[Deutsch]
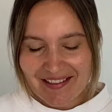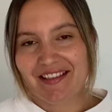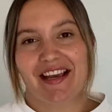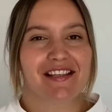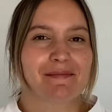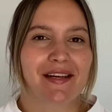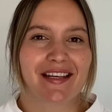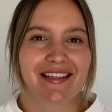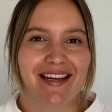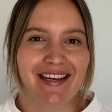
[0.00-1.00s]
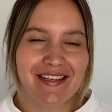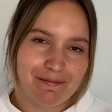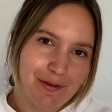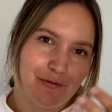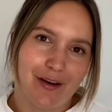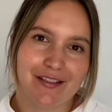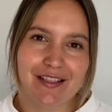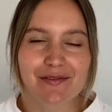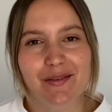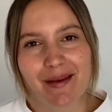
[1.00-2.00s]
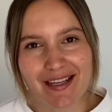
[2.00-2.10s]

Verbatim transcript: Zuerst meine Gedanken, bevor es dann zum